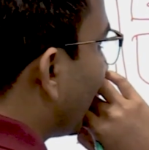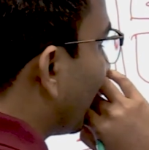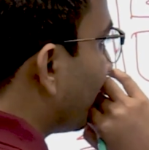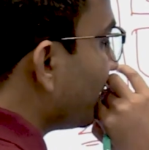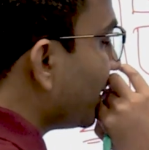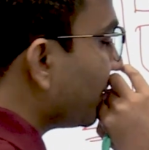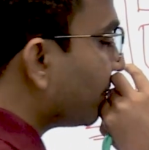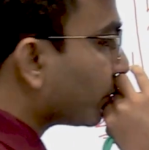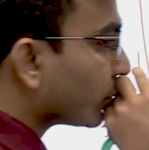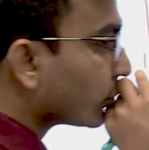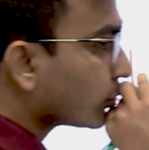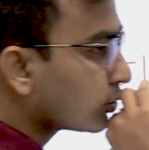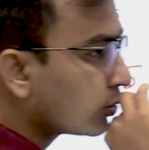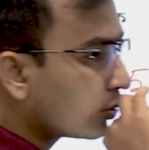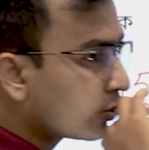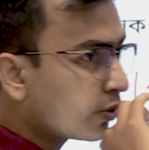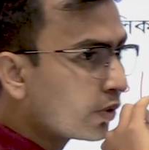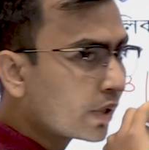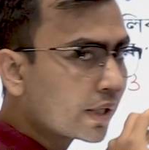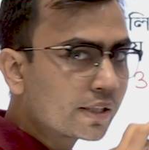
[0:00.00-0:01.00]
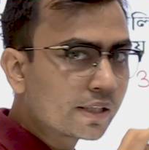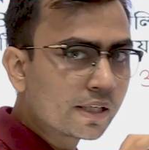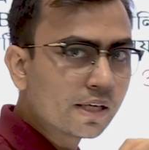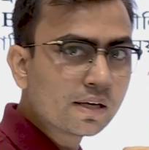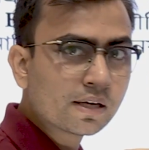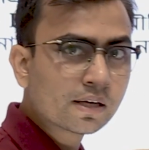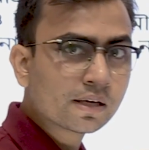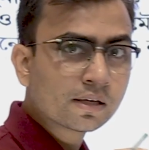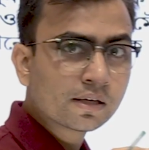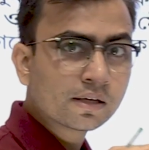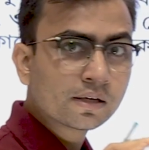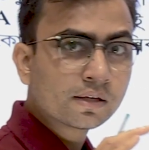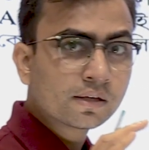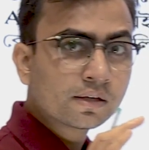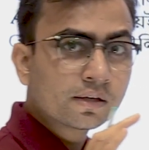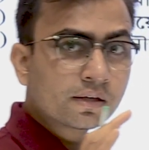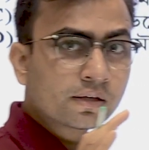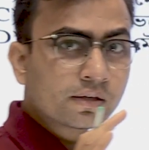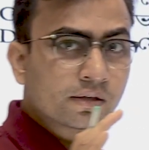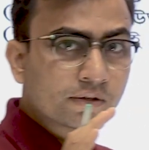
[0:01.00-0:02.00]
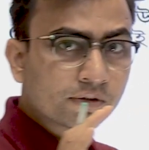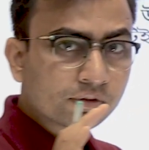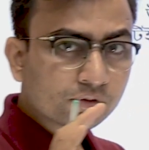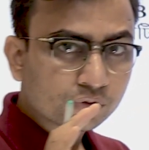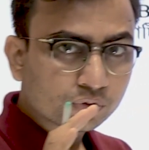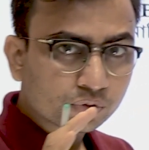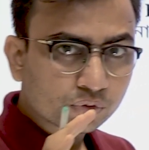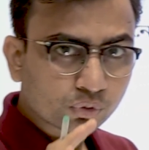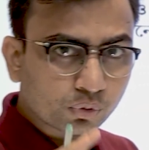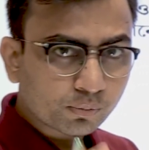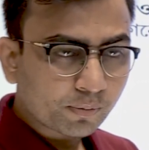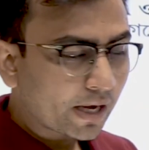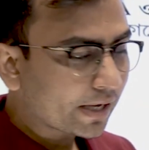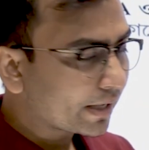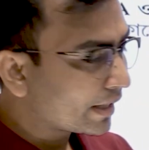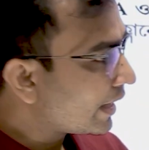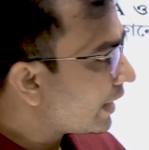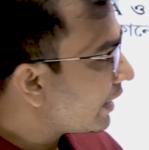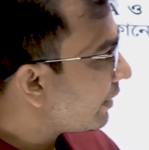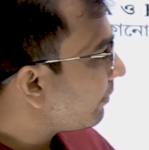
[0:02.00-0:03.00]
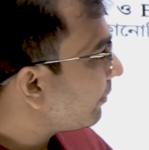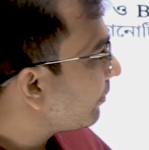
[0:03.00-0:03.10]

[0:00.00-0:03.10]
আমি প্রশ্ন করেছি তোমাকে